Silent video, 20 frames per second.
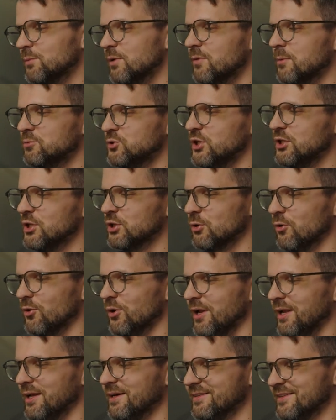мы вообще не
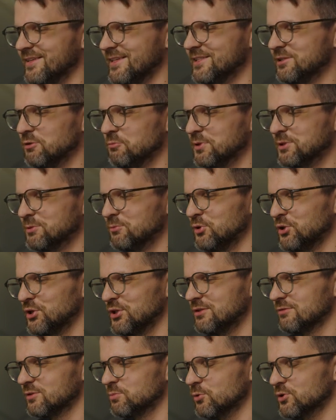трогали. Если вы
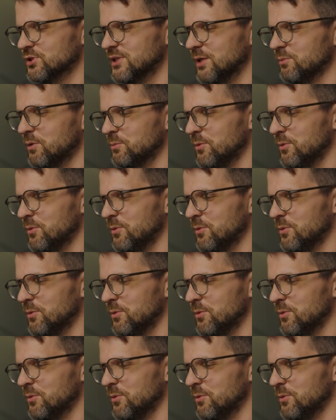посмотрите, спортзал мы